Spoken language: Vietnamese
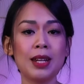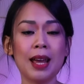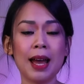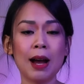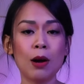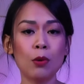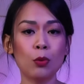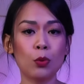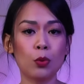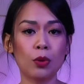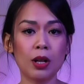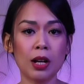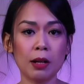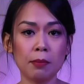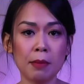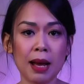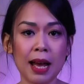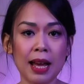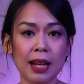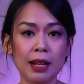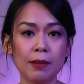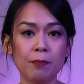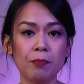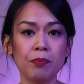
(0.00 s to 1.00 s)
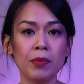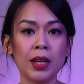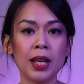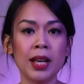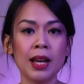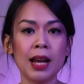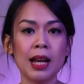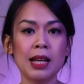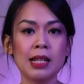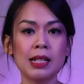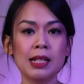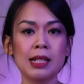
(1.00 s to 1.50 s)
giáo của các bạn,
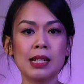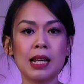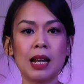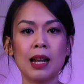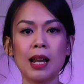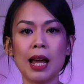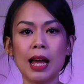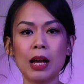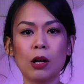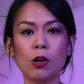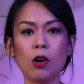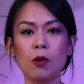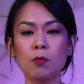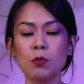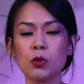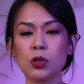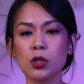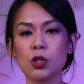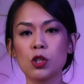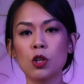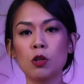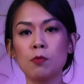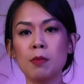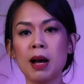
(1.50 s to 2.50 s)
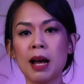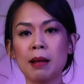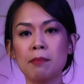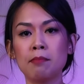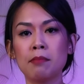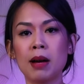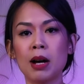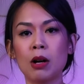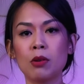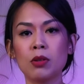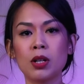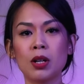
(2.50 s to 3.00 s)
hay sẽ lại có một số
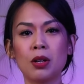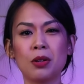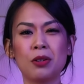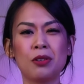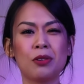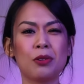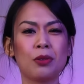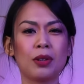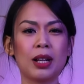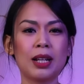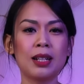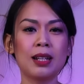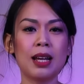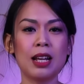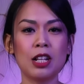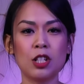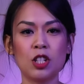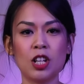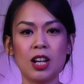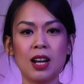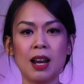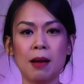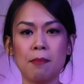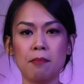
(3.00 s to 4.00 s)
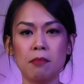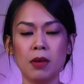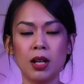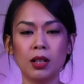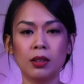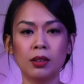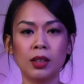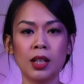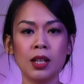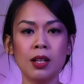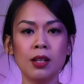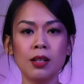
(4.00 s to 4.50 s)
bạn bảo rằng ồ cái này chỉ là mê
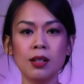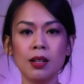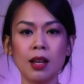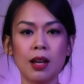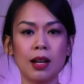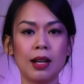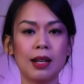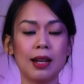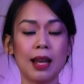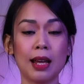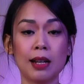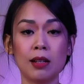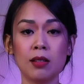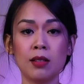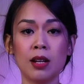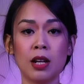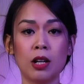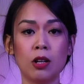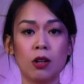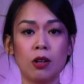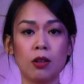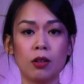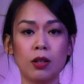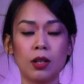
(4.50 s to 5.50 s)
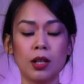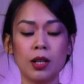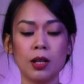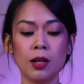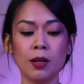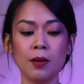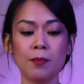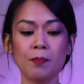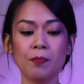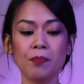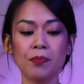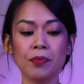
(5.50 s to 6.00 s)
tín thần thánh này nọ
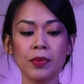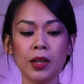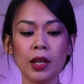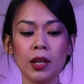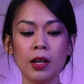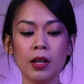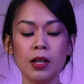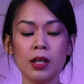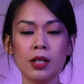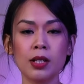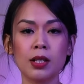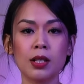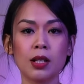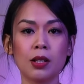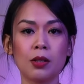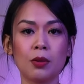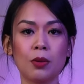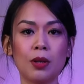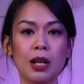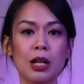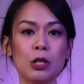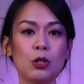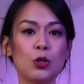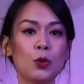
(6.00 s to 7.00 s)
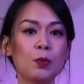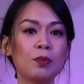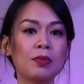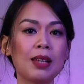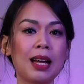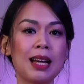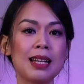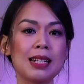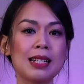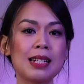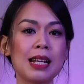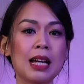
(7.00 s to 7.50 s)
kia. So là chúng
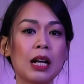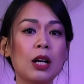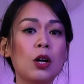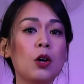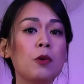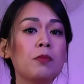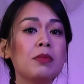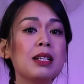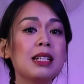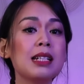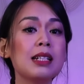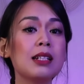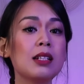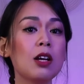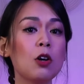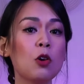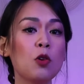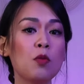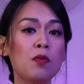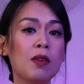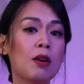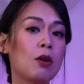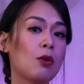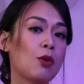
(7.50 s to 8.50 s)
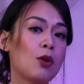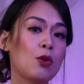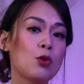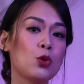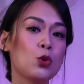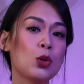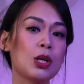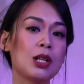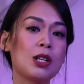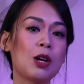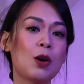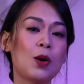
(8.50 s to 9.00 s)
ta sẽ không đi sâu vào câu
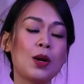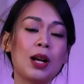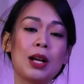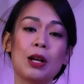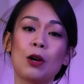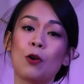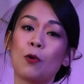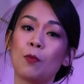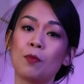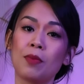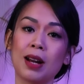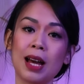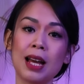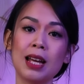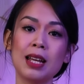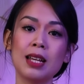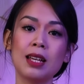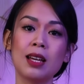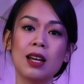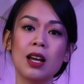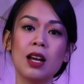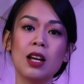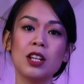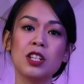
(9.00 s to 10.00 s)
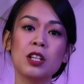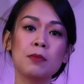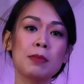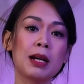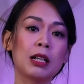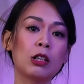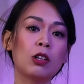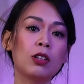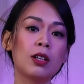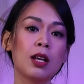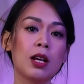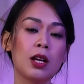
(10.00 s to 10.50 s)
chuyện đó ngày hôm nay, nhưng
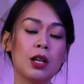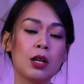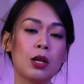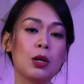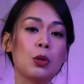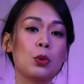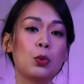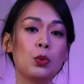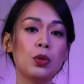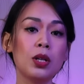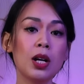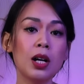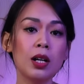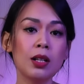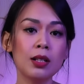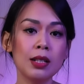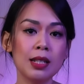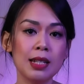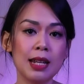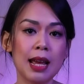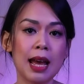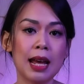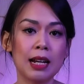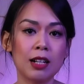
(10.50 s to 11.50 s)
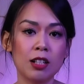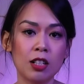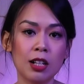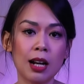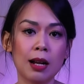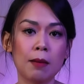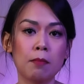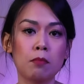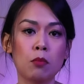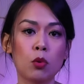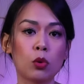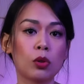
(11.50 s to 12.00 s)
bạn có thể hiểu đơn giản
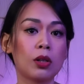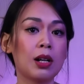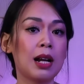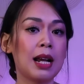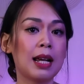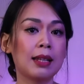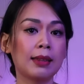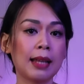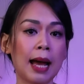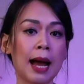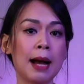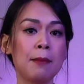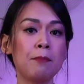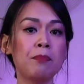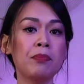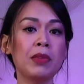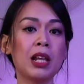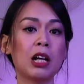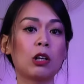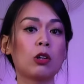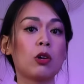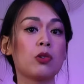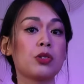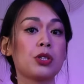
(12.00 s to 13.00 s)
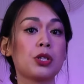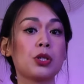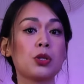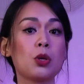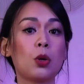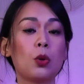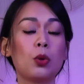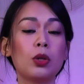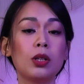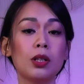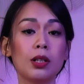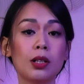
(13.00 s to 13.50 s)
rằng một trăm lẻ tám là con
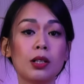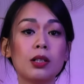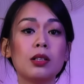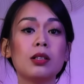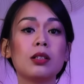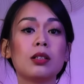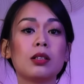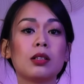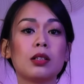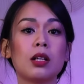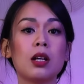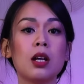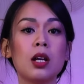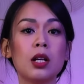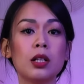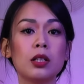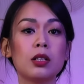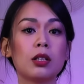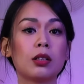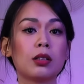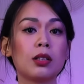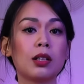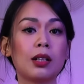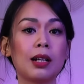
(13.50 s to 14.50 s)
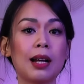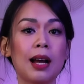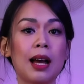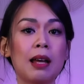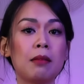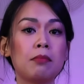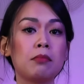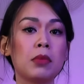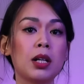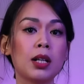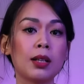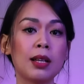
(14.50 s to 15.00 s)
số thường được thực
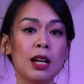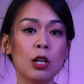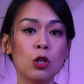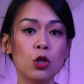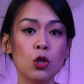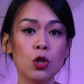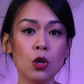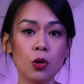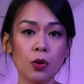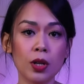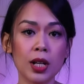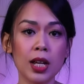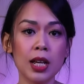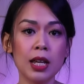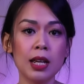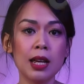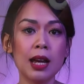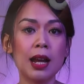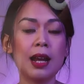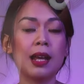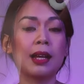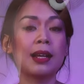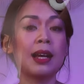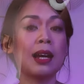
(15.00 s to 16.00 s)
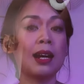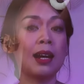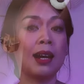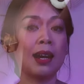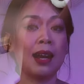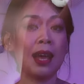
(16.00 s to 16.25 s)
hành bởi các yogi hay là các